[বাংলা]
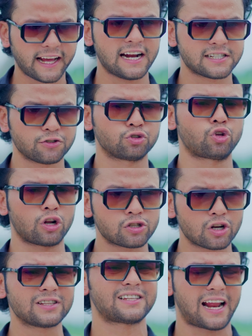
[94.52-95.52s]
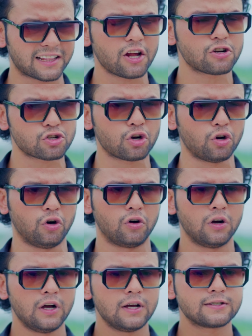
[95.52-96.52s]
এখানে আসে জনজনের ত্রাণ দেওয়ার জন্য
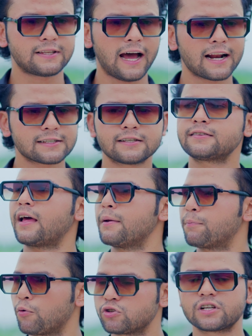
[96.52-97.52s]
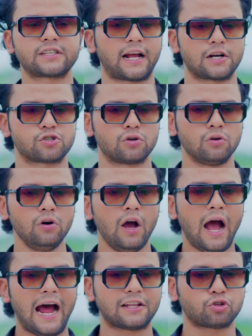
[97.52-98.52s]
স্যার আসছে স্যারের প্রজেক্ট দেখার জন্য
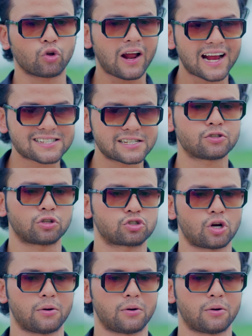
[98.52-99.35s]
আর তোরা আসছে তোদের